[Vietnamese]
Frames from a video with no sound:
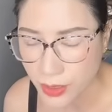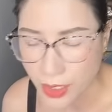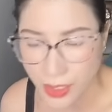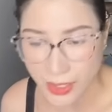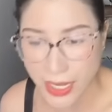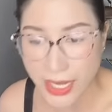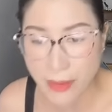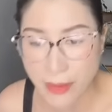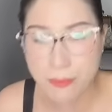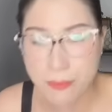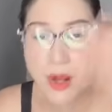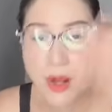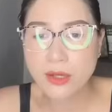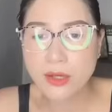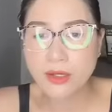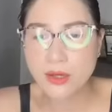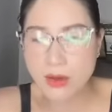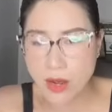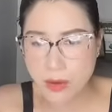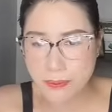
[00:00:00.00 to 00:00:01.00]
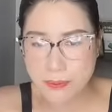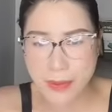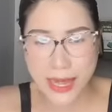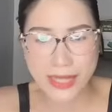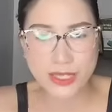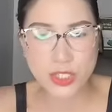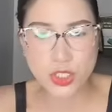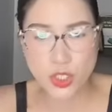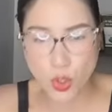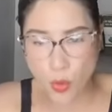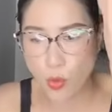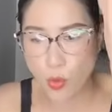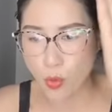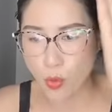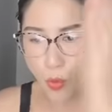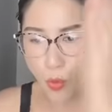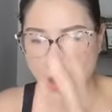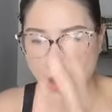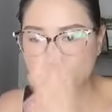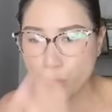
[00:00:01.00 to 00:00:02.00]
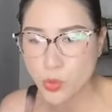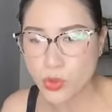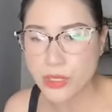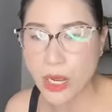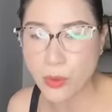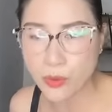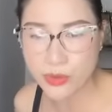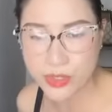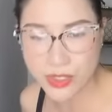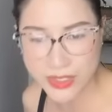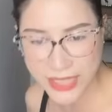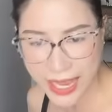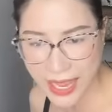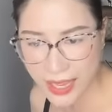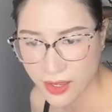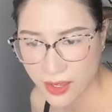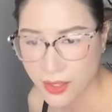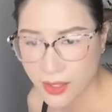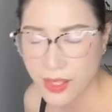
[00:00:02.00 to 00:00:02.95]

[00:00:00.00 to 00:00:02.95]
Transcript: đấy là mức lương mà chủ quán bún đậu đưa ra